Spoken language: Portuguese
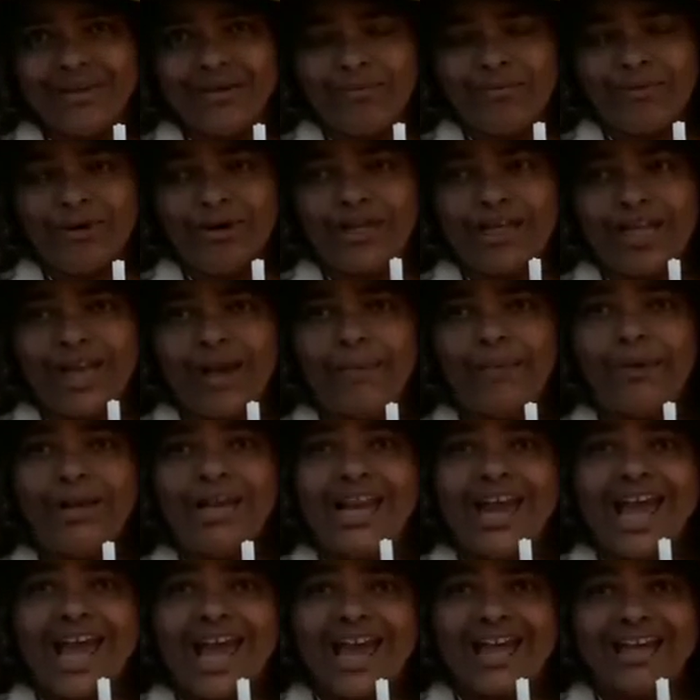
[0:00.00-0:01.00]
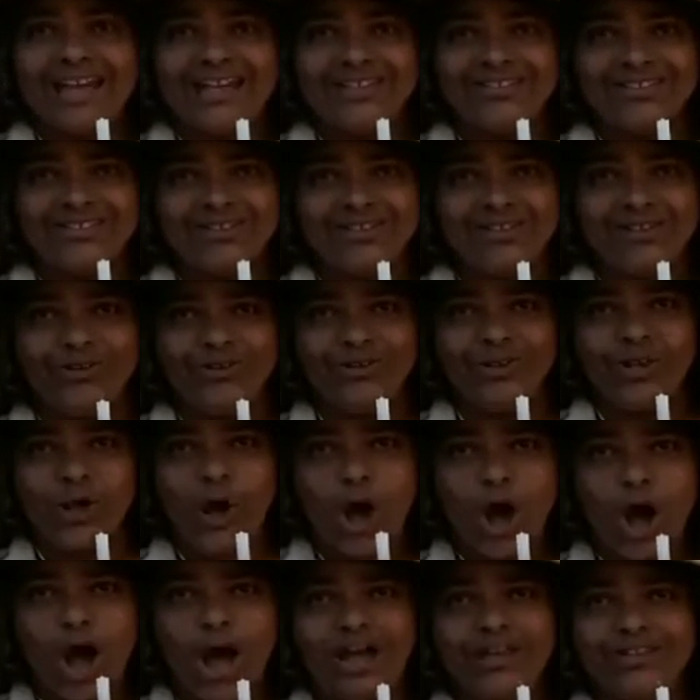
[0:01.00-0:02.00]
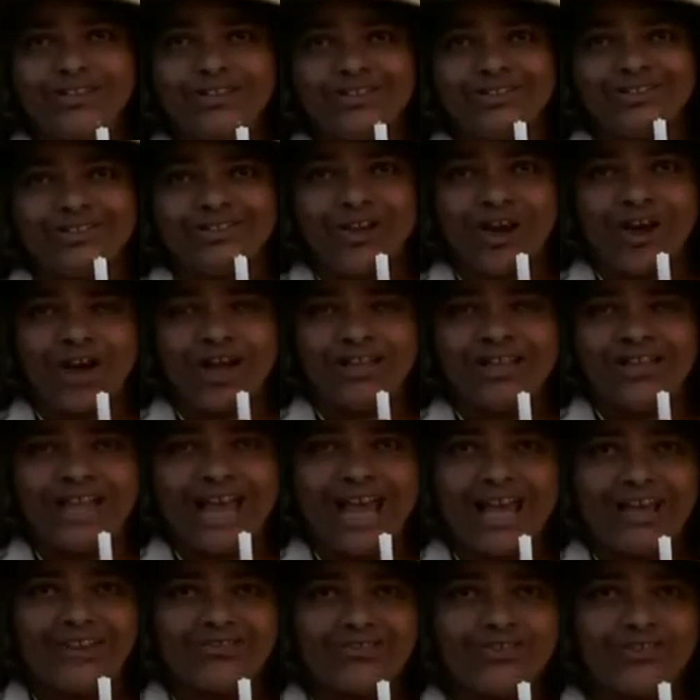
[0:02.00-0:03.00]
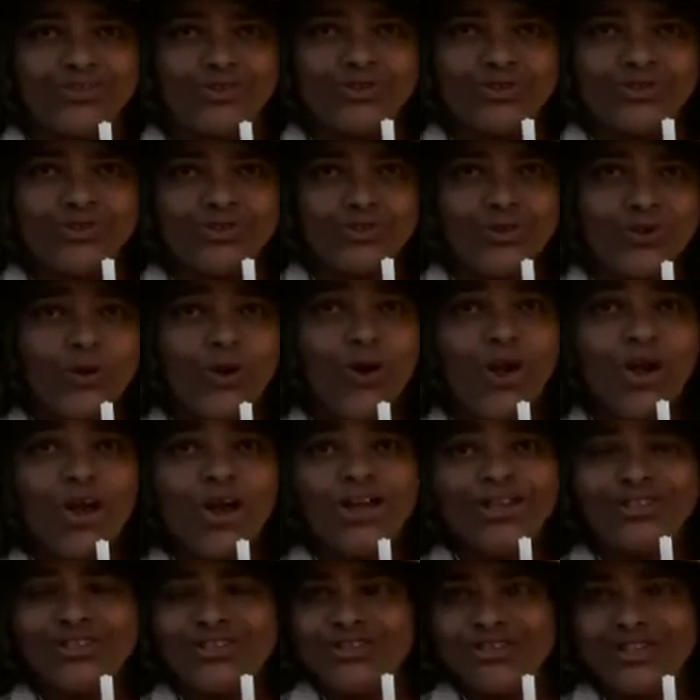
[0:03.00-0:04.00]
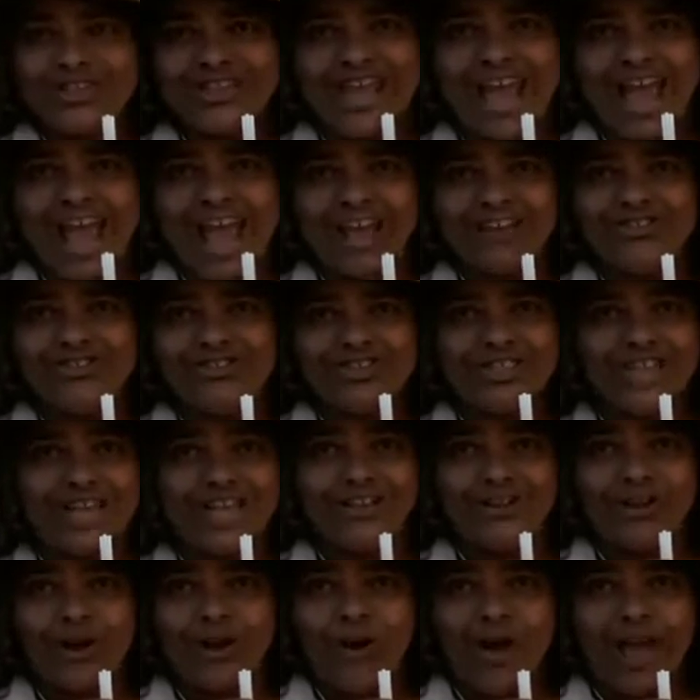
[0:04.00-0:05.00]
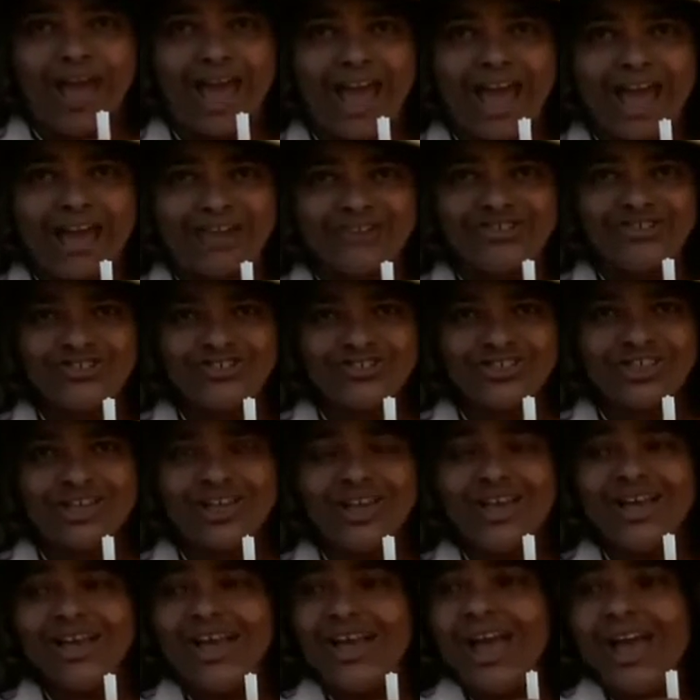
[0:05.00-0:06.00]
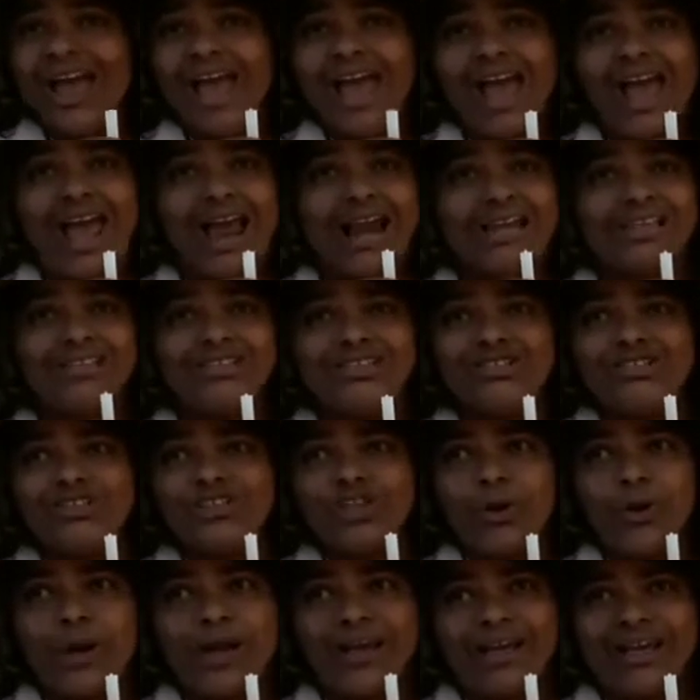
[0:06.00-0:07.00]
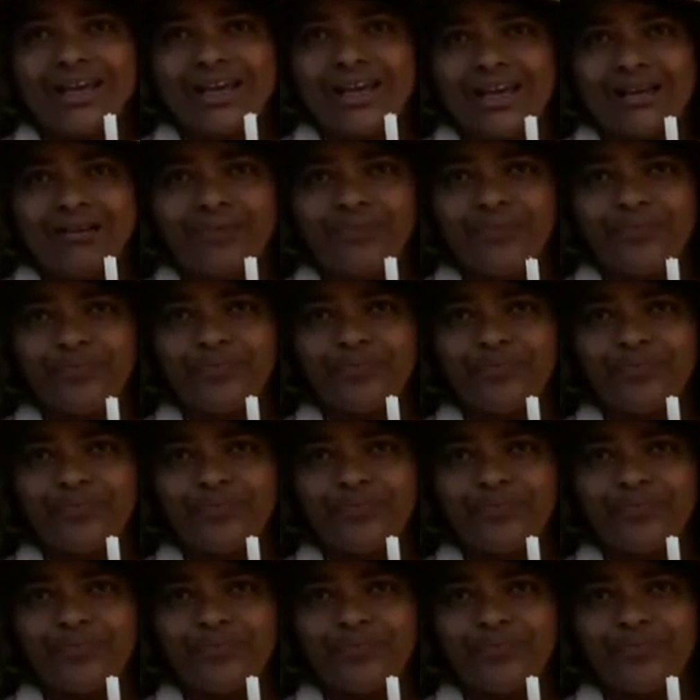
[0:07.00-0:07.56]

Porque mulheres do norte, do nordeste, do sul, do sudeste, centro-oeste, elas estão aqui.